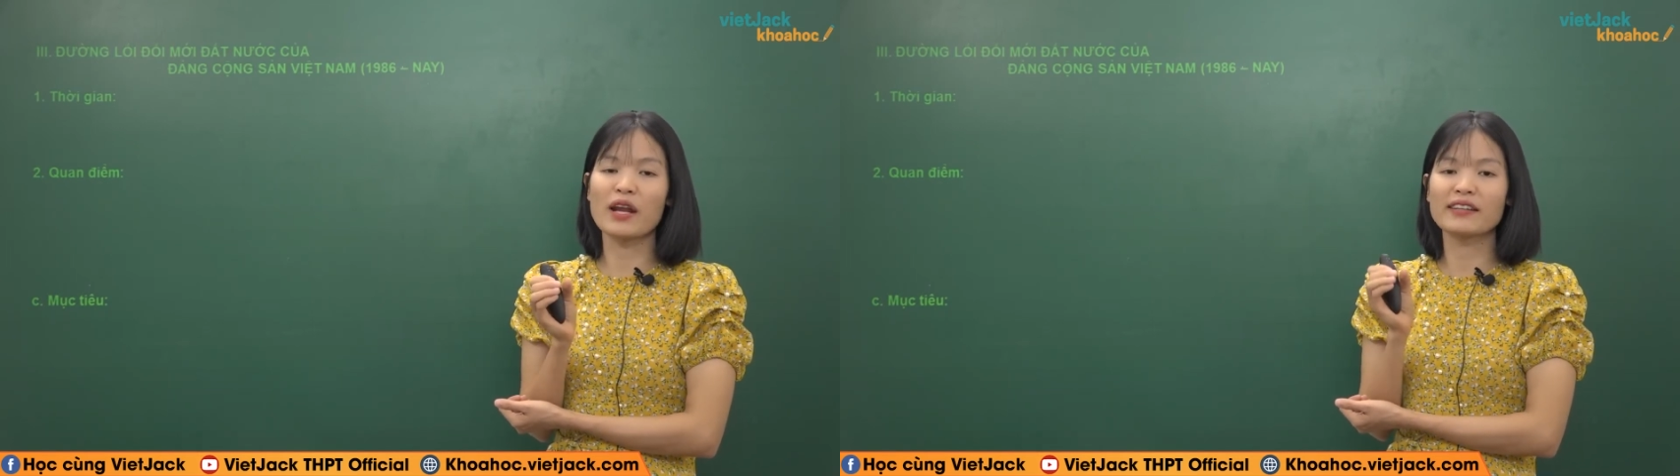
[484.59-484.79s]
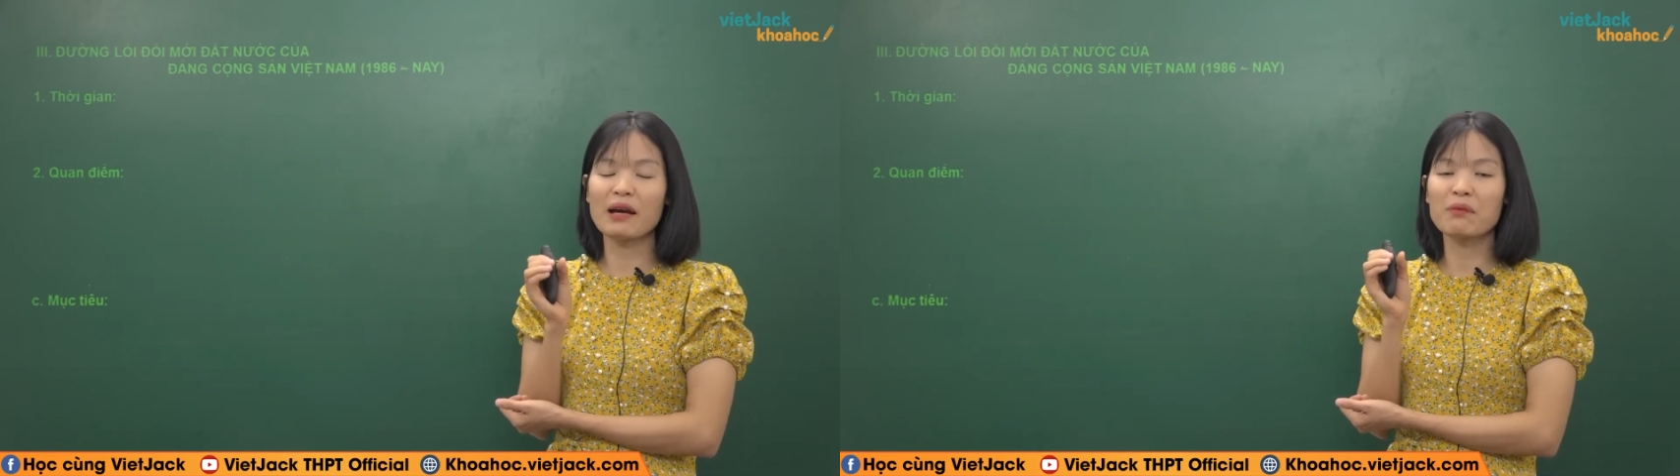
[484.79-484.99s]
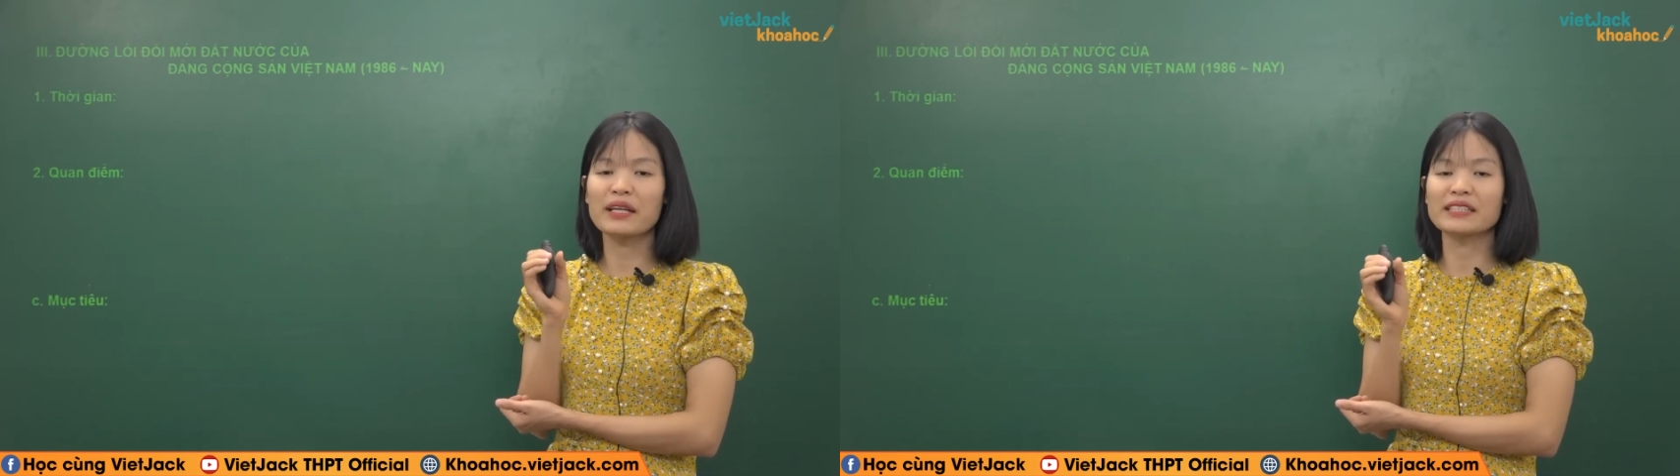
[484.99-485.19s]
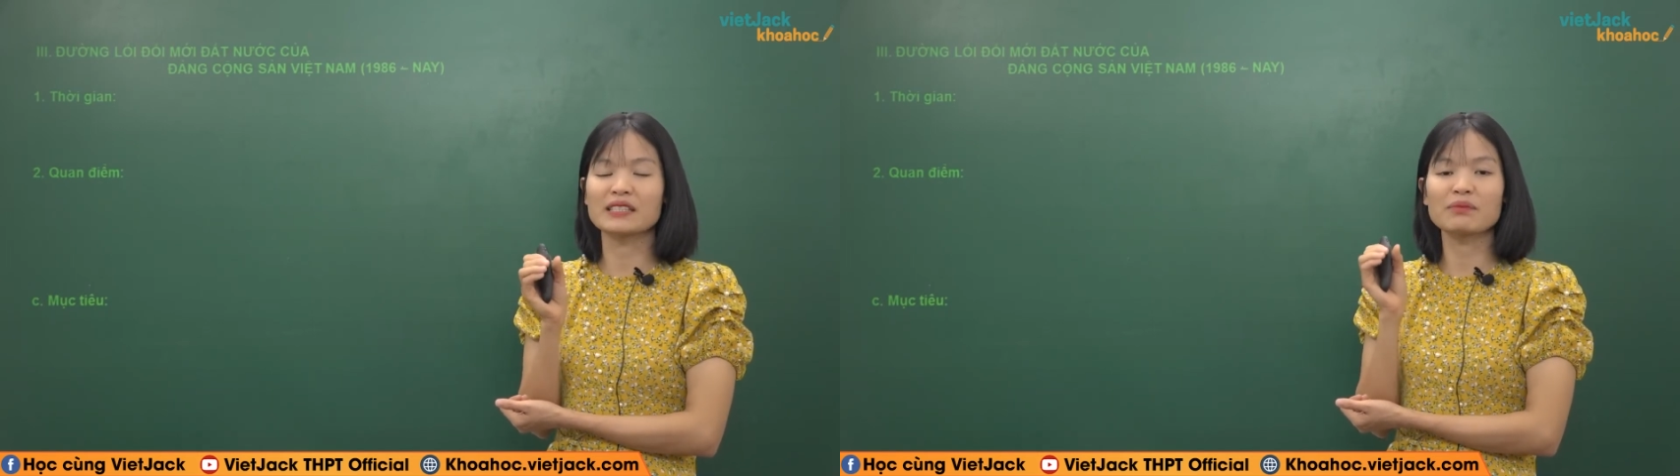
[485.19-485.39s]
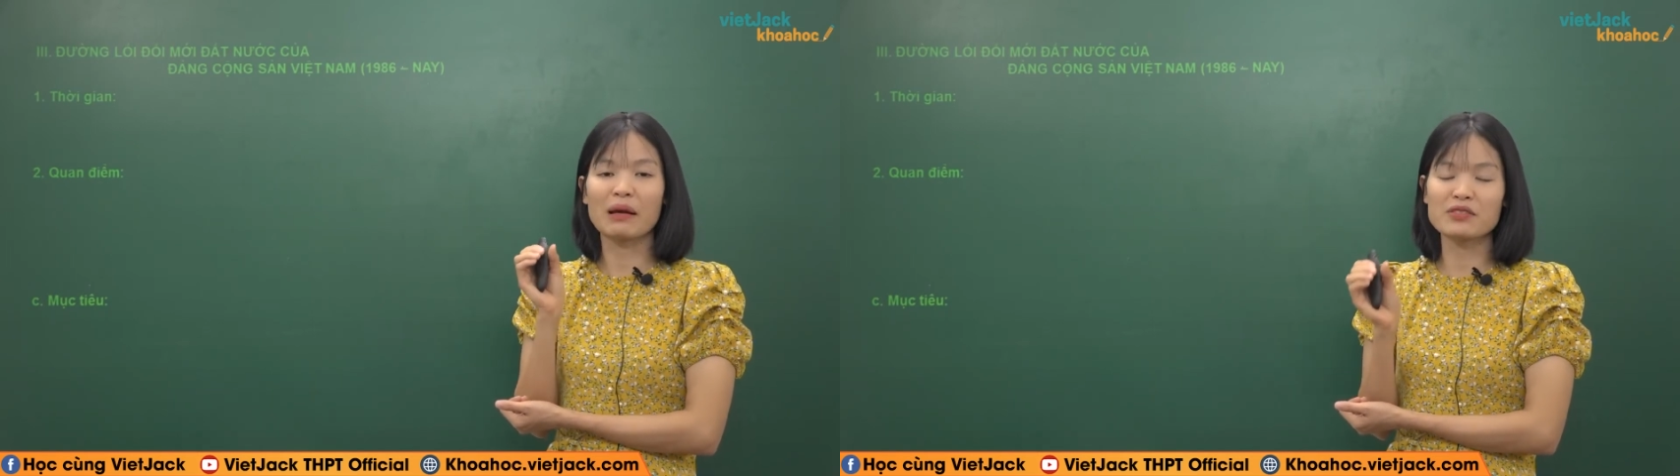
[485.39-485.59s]
đến năm
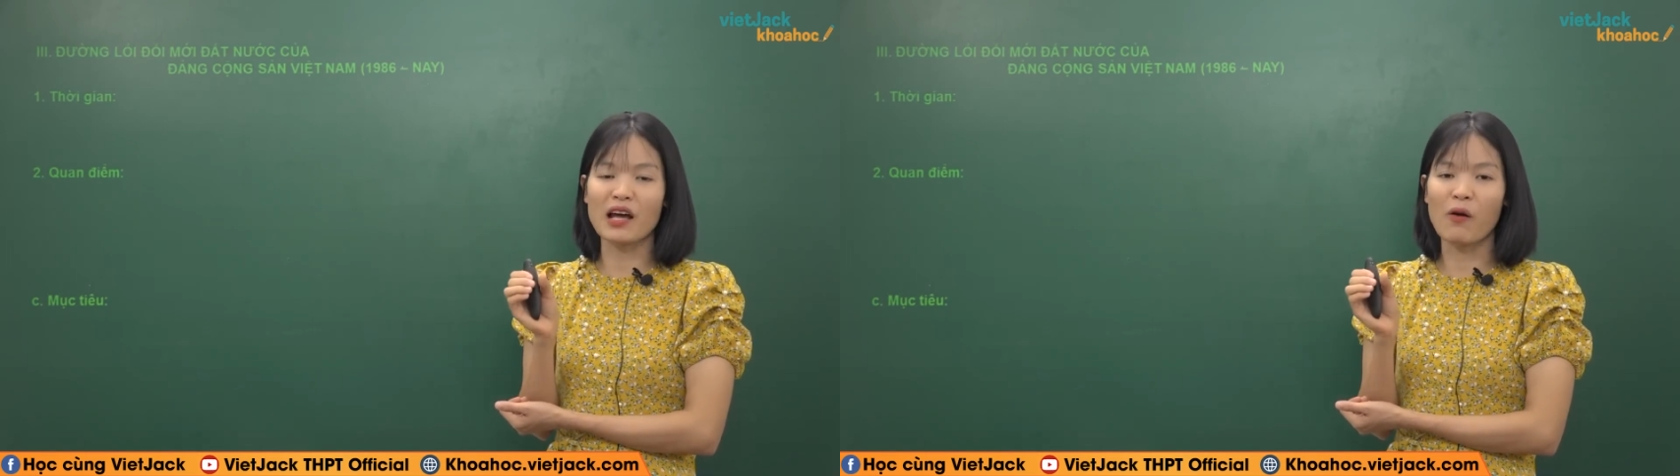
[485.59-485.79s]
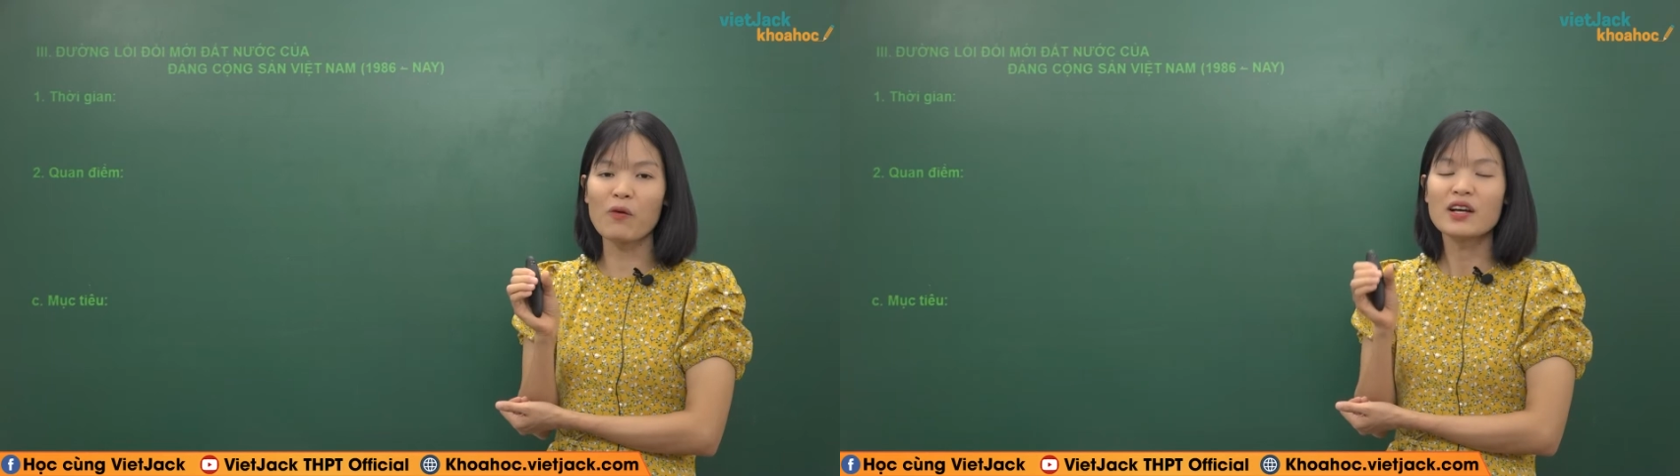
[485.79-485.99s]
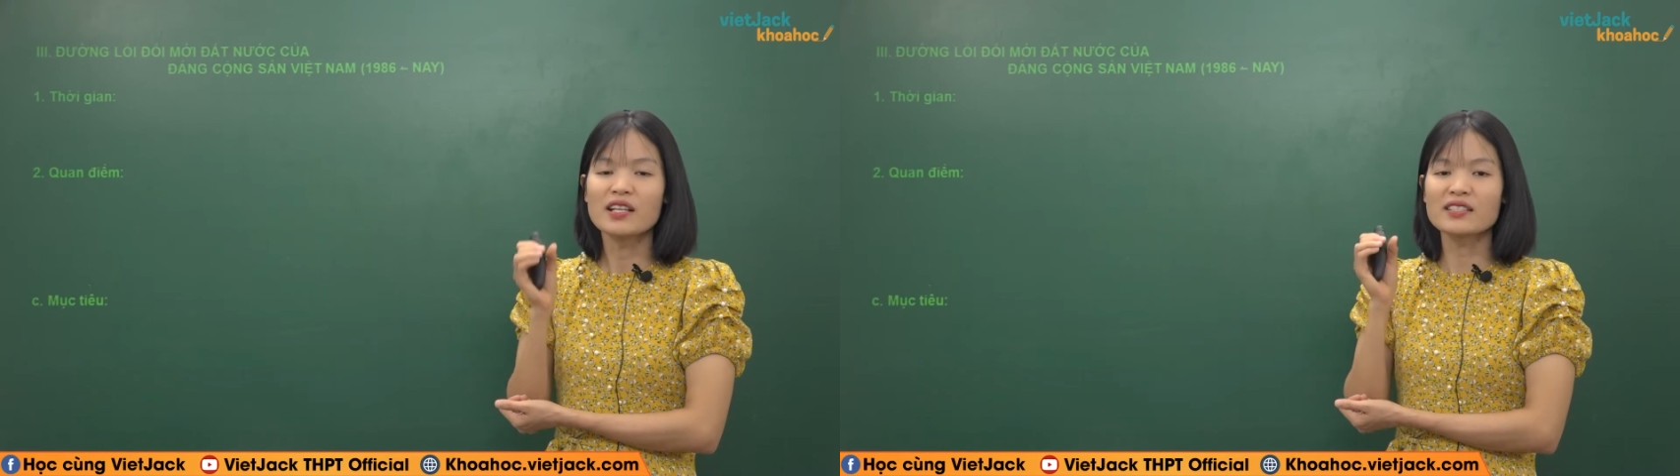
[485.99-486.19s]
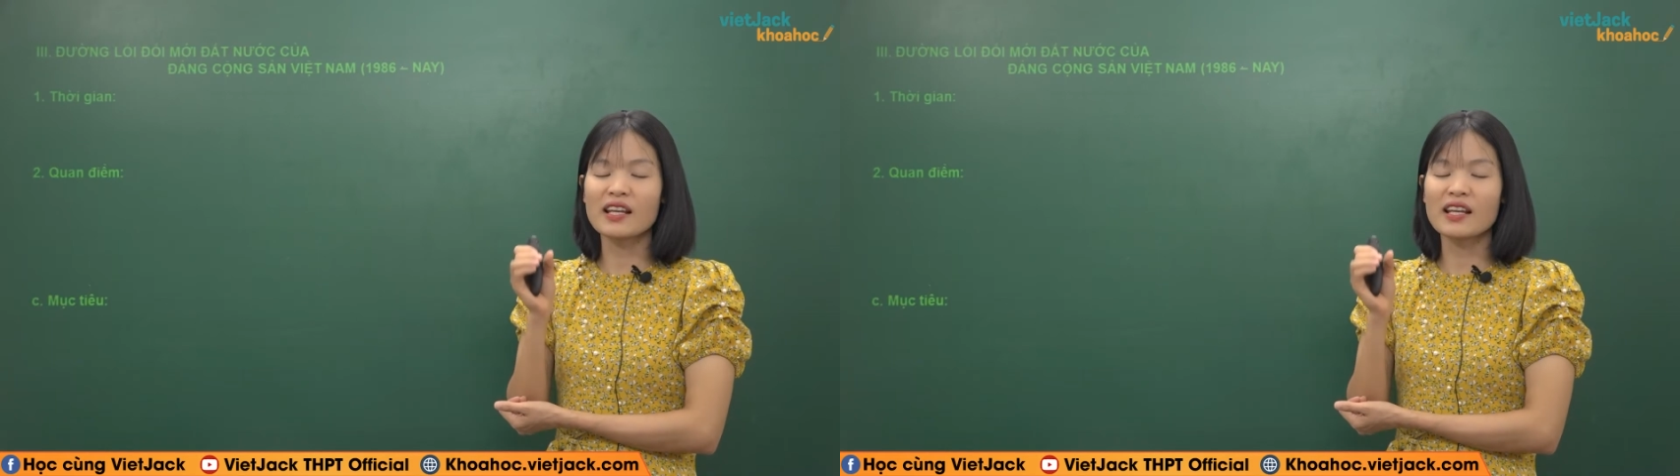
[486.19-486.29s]
1986